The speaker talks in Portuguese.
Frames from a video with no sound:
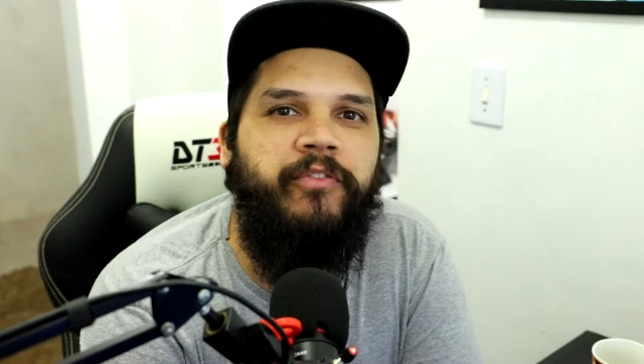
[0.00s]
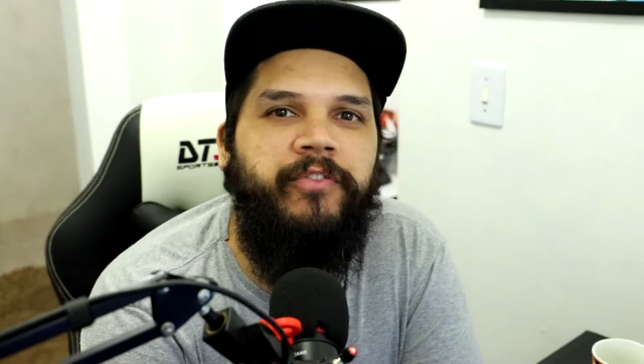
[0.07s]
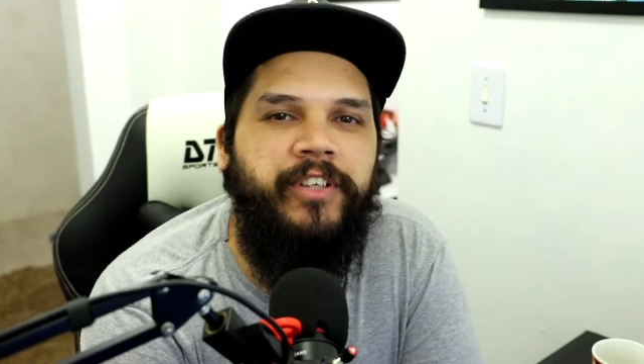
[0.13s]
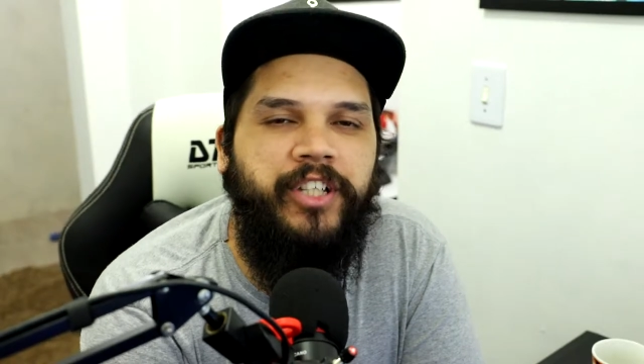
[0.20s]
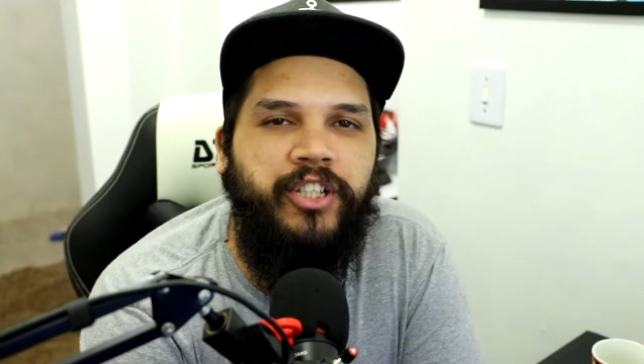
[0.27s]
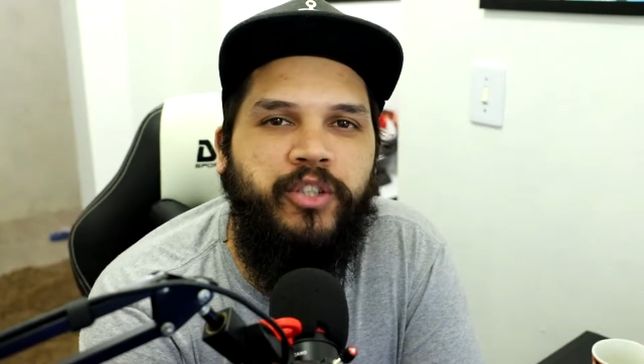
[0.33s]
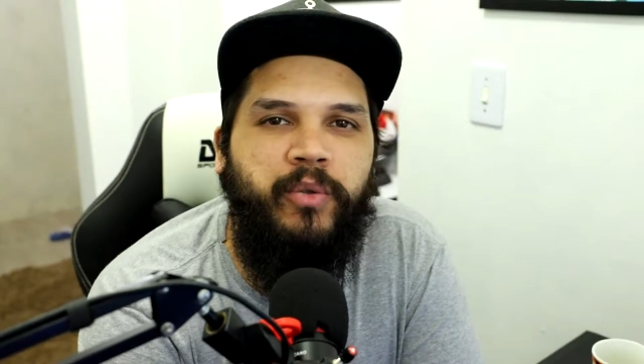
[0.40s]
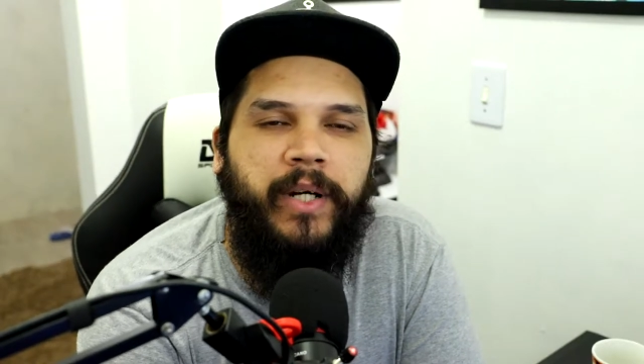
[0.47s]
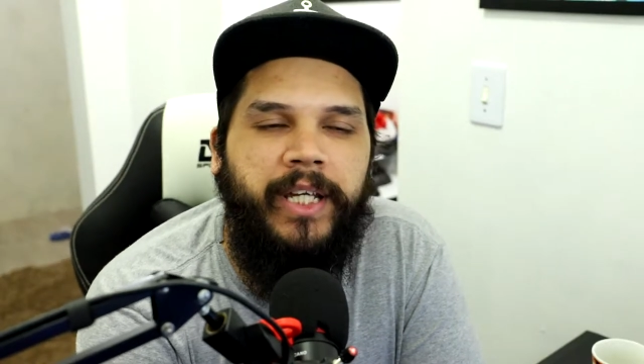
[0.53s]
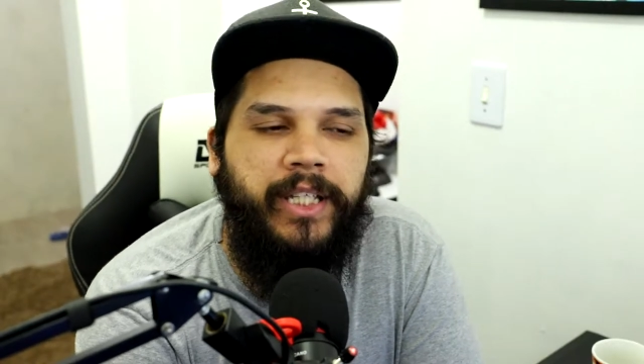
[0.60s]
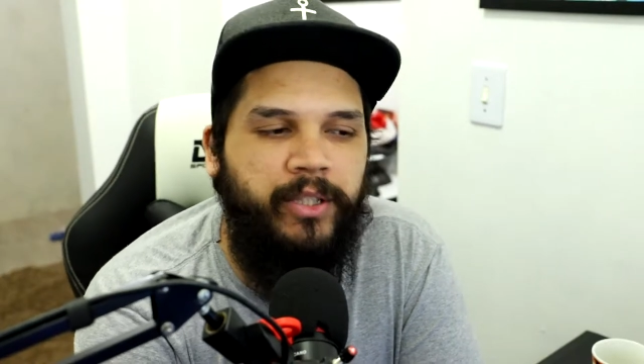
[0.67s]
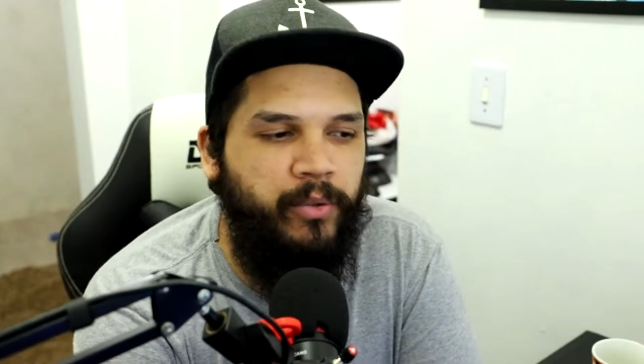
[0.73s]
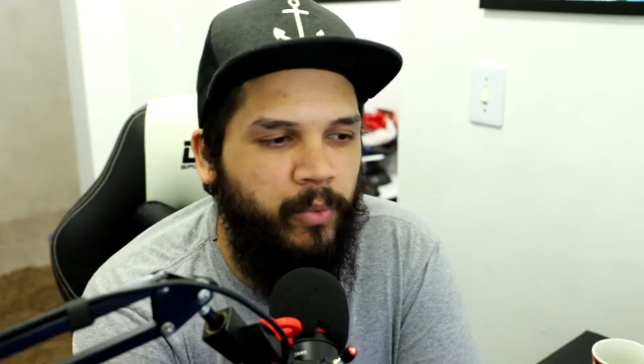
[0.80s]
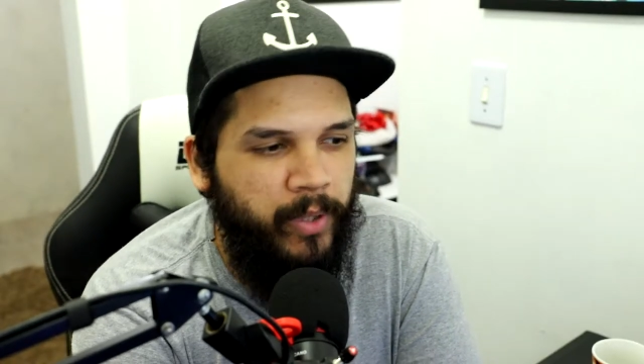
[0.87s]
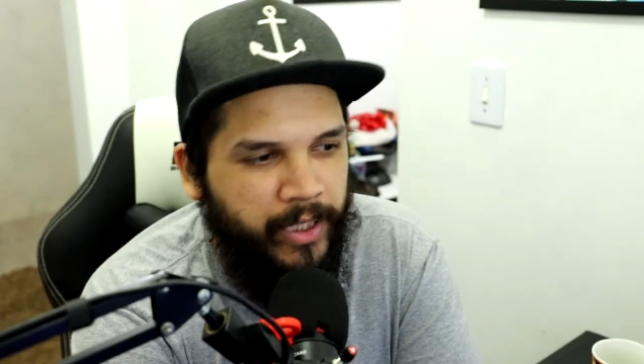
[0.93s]
vídeo
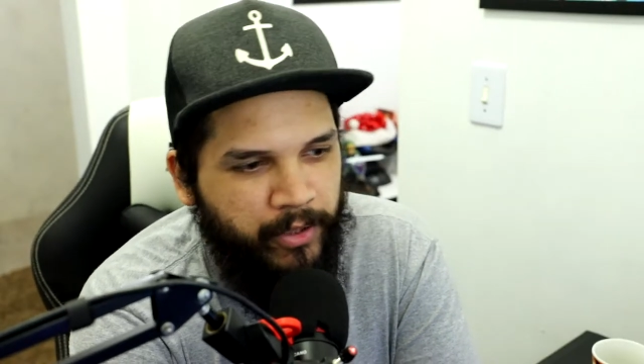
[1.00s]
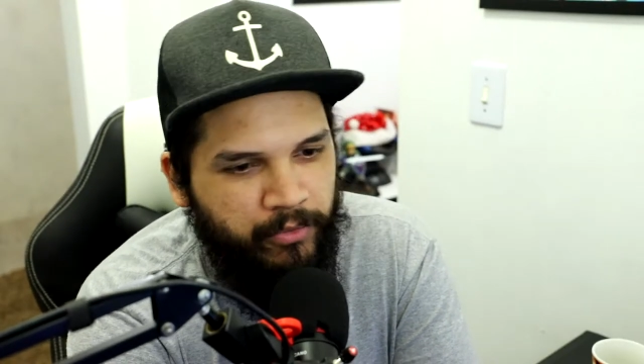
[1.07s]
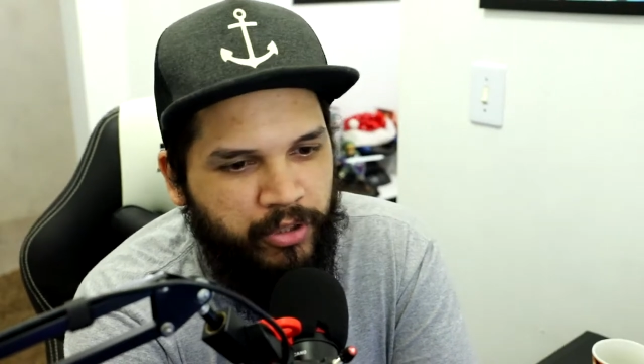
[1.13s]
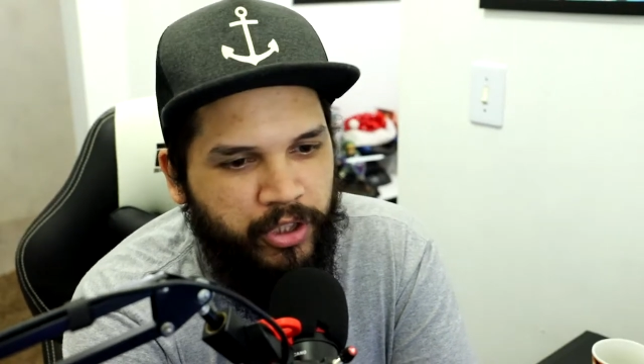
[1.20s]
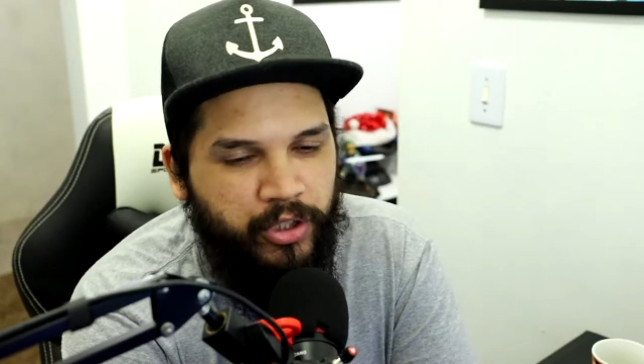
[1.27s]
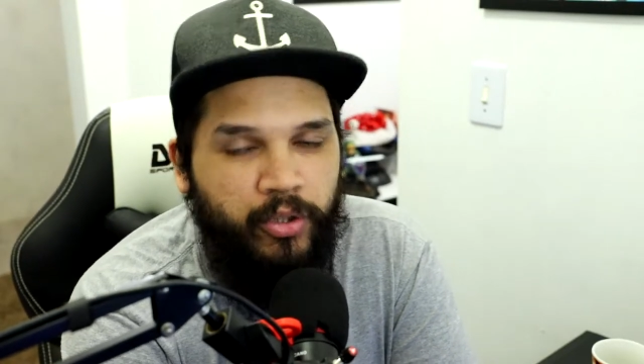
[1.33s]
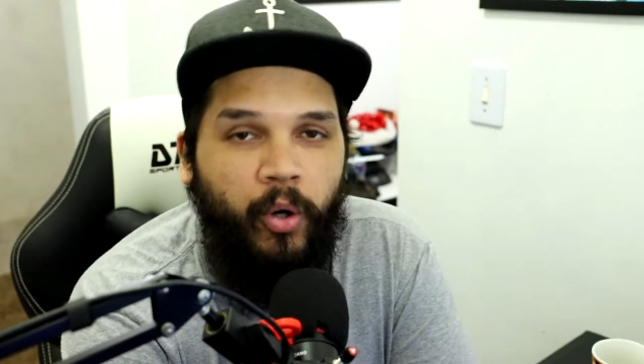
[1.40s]
aí do ano de